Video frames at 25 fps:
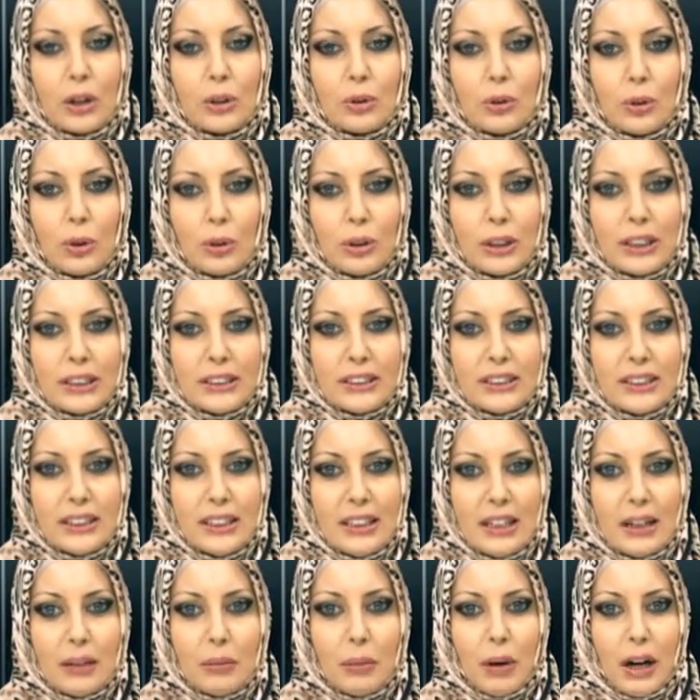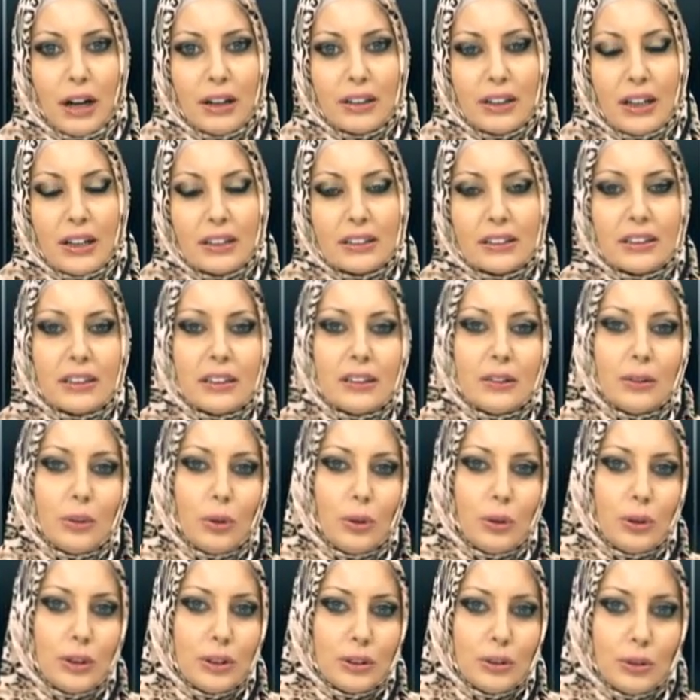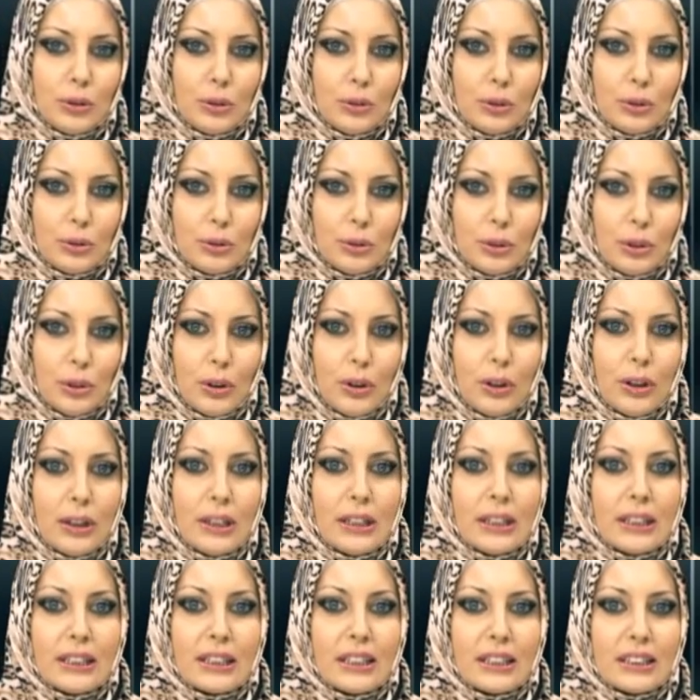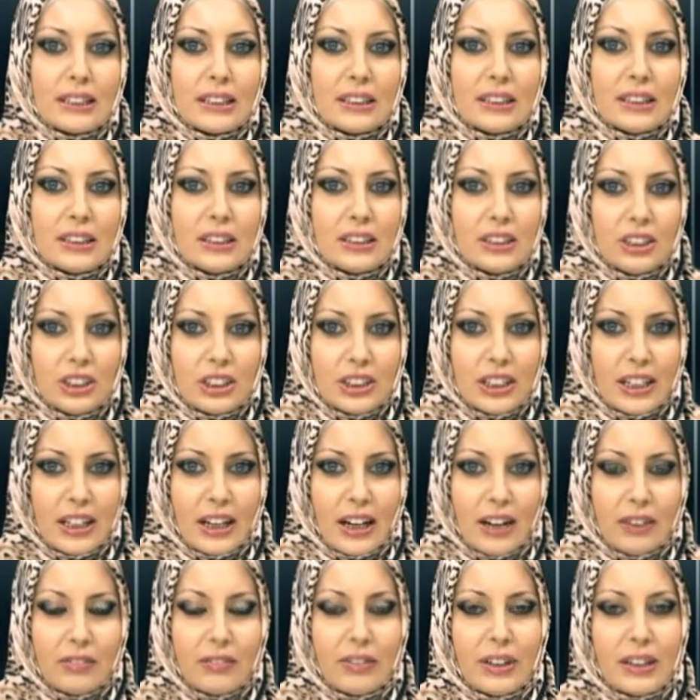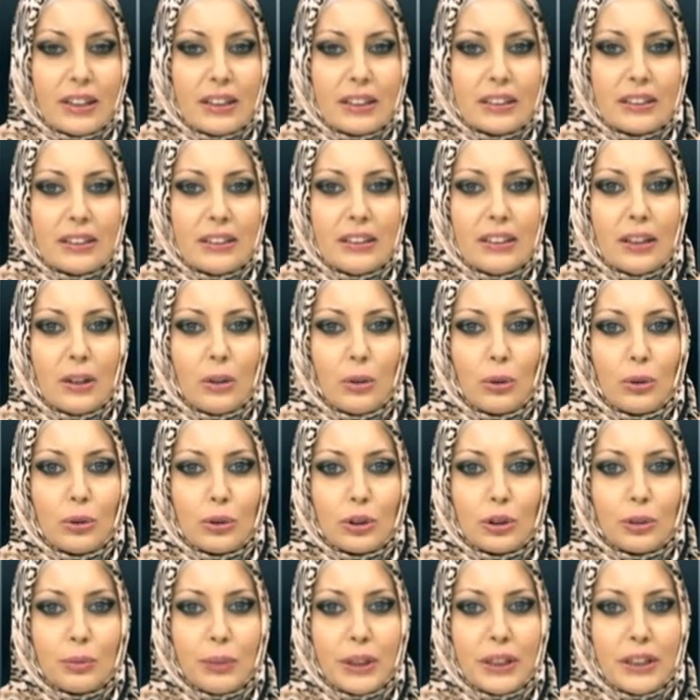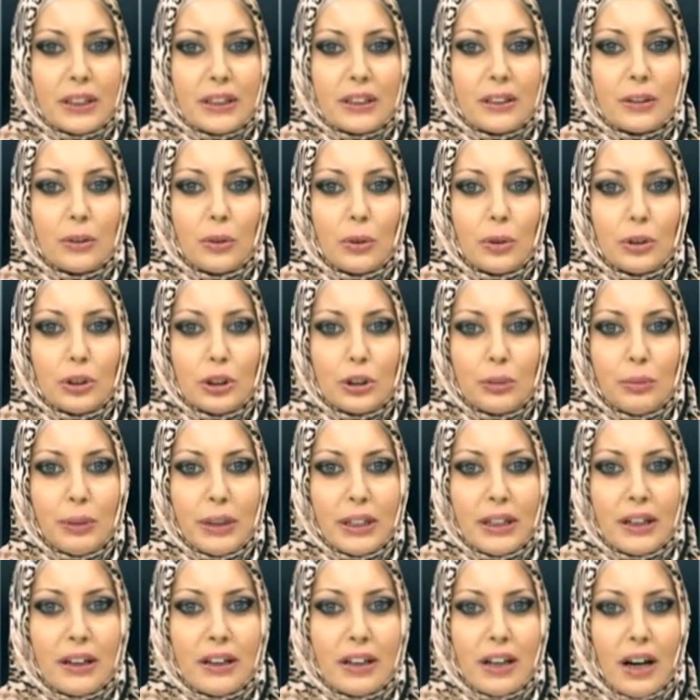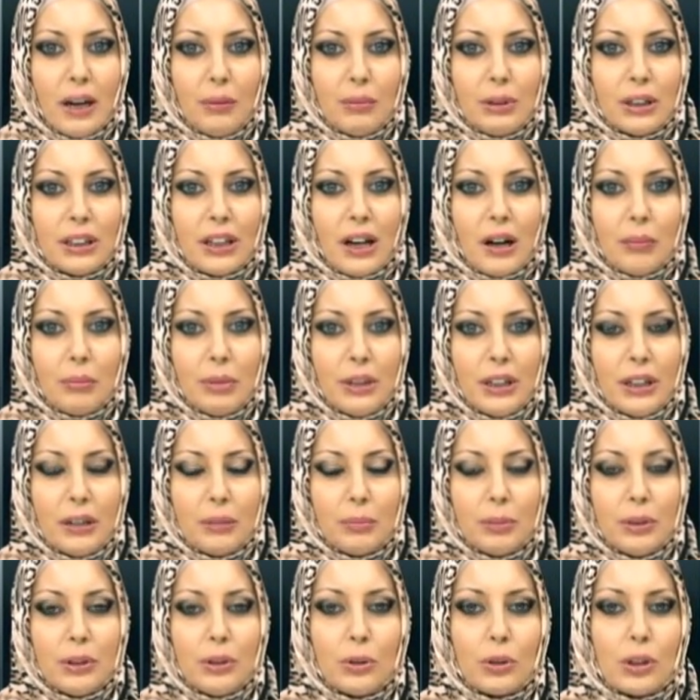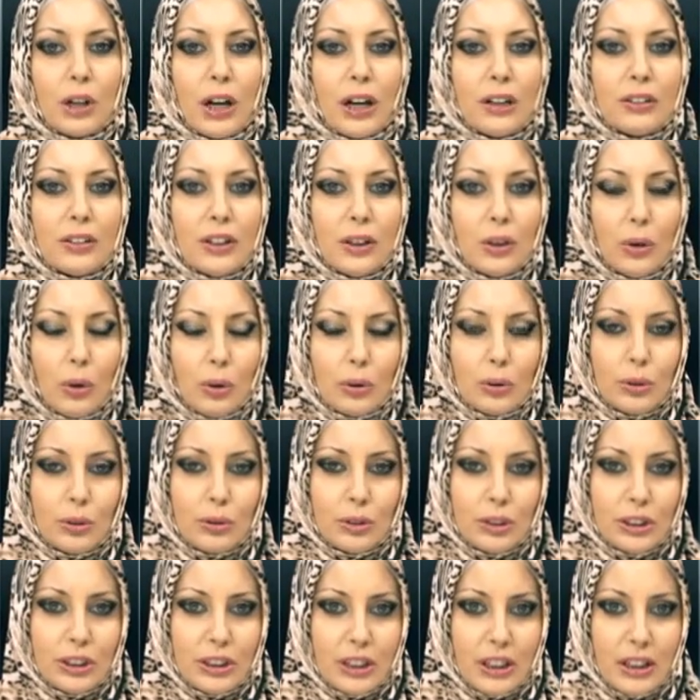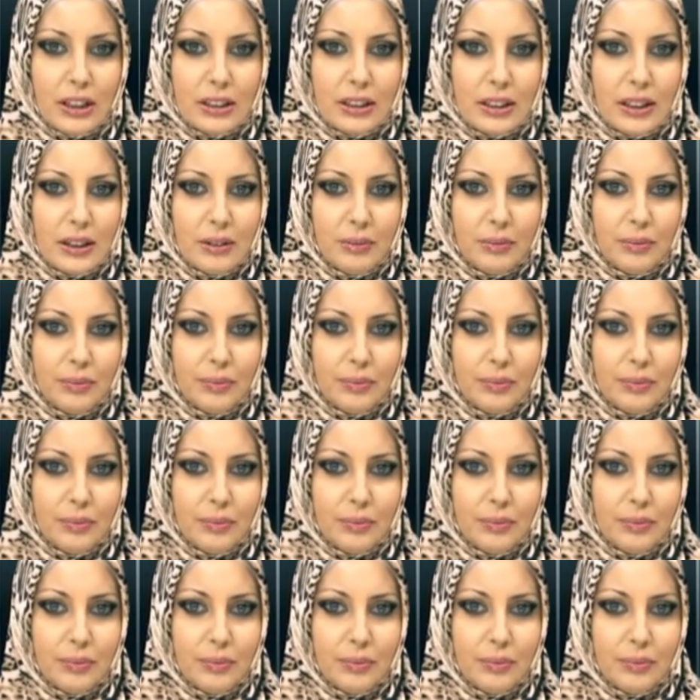Dolayısıyla bağnazların öne sürdüğü kadını dışlayan ve kadınla konuşmayı, görüşmeyi haram kılan bir yapı Kur'an'da yoktur inşallah.